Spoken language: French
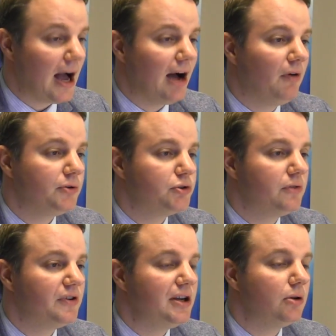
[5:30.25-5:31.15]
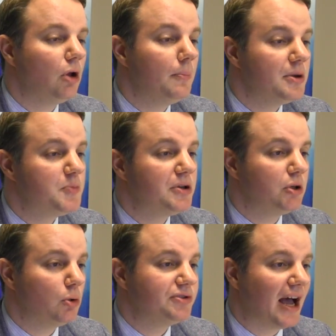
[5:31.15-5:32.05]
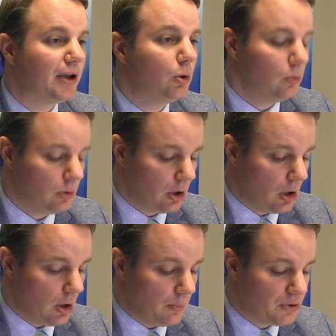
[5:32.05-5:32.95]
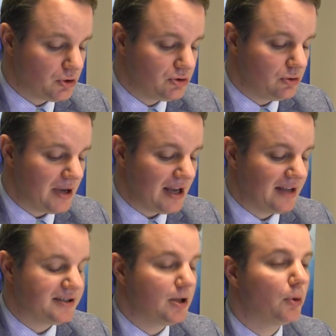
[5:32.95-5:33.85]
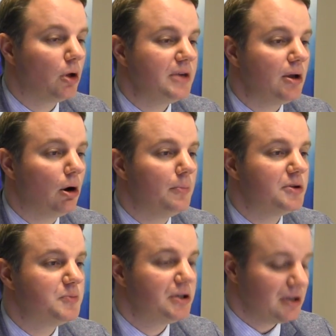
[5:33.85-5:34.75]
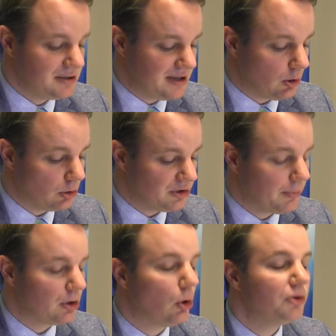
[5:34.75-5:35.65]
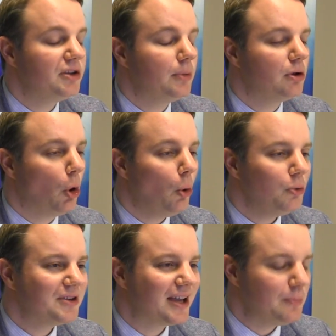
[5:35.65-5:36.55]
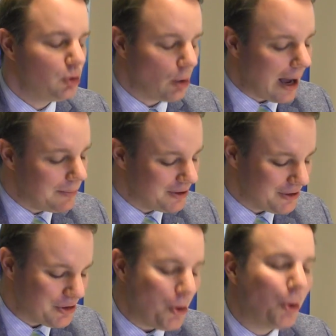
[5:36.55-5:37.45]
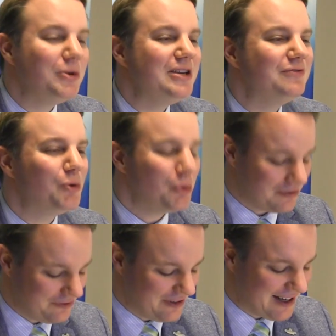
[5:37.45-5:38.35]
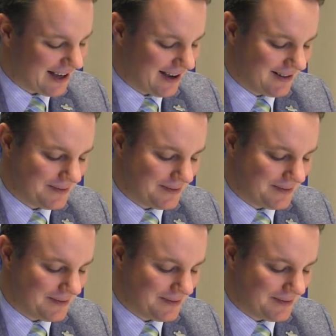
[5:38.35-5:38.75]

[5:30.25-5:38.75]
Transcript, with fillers: Avant de devenir l'ombudsman de l'Ontario, M. Dubé était le premier ombudsman des contribuables au niveau fédéral.